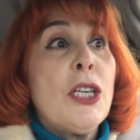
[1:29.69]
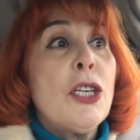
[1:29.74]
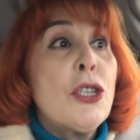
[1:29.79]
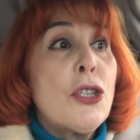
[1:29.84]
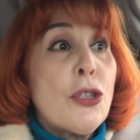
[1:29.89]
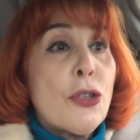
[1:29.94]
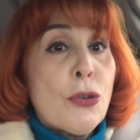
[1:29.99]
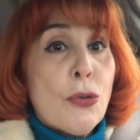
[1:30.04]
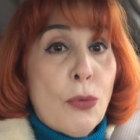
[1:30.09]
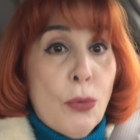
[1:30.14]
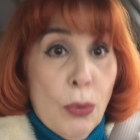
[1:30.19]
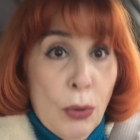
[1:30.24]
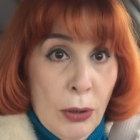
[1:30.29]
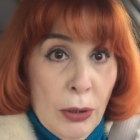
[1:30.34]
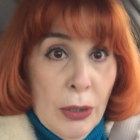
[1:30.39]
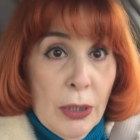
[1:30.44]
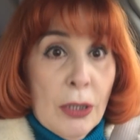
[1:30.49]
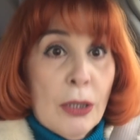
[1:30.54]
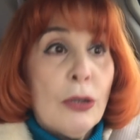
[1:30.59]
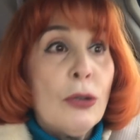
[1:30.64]
из
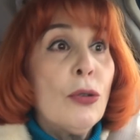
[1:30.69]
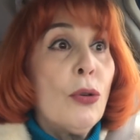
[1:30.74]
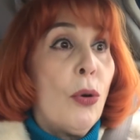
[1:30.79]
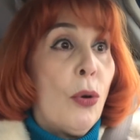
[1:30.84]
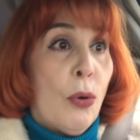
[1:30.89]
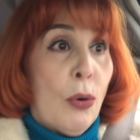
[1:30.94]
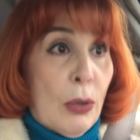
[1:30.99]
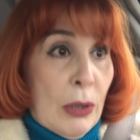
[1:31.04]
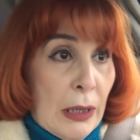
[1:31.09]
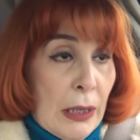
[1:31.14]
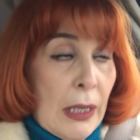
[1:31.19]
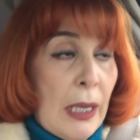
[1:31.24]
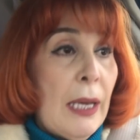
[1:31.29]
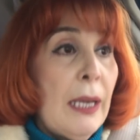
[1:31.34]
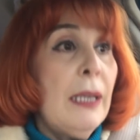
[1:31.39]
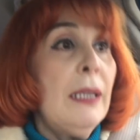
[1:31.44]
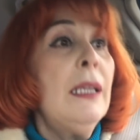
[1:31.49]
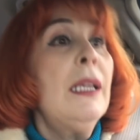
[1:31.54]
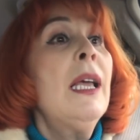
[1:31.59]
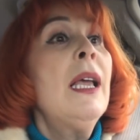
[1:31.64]
школы, но
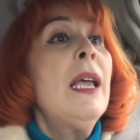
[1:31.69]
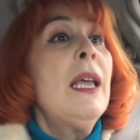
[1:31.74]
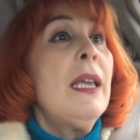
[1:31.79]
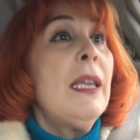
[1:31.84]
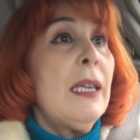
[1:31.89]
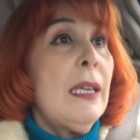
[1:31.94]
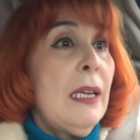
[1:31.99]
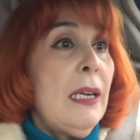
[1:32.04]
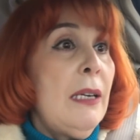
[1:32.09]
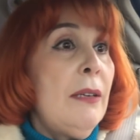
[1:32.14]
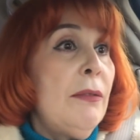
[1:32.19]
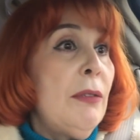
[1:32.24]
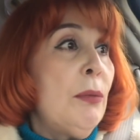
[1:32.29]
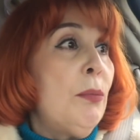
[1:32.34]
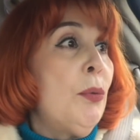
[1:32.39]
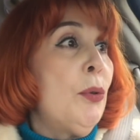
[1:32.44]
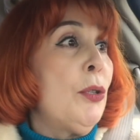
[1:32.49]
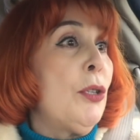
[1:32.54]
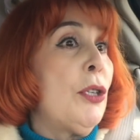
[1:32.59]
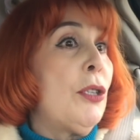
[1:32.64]
онлайн, или вы
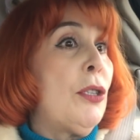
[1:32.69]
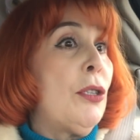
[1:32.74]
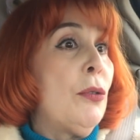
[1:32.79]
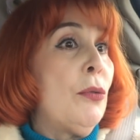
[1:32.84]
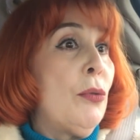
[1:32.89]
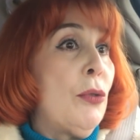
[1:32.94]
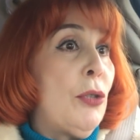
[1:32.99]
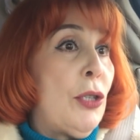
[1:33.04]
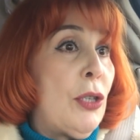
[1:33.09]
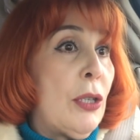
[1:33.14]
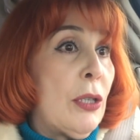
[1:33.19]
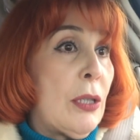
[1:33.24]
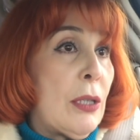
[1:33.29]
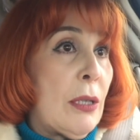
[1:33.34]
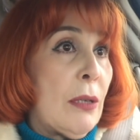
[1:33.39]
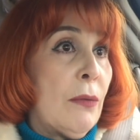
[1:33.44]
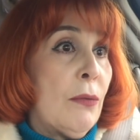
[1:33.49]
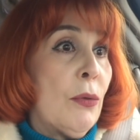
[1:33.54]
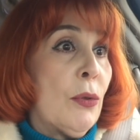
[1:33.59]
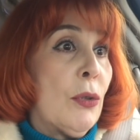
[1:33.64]
будете
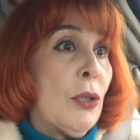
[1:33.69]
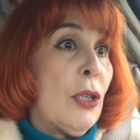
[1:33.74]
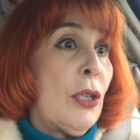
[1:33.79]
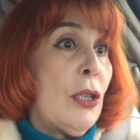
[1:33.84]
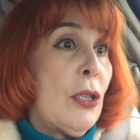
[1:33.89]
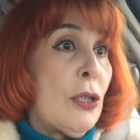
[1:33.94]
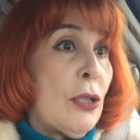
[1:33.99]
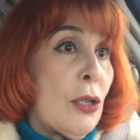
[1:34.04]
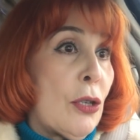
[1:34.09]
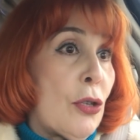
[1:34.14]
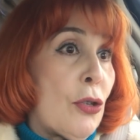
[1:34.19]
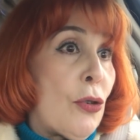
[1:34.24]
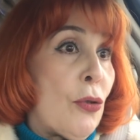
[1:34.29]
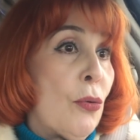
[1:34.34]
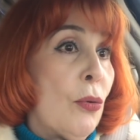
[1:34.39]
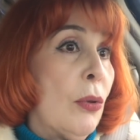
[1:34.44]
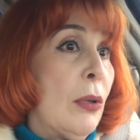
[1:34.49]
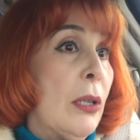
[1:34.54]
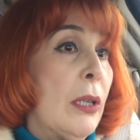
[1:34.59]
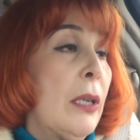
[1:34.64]
учиться вот из
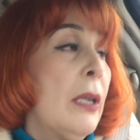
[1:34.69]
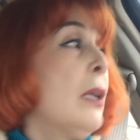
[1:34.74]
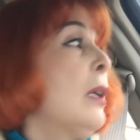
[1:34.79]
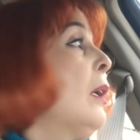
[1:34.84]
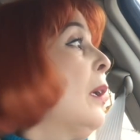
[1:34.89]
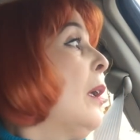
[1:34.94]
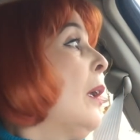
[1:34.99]
школы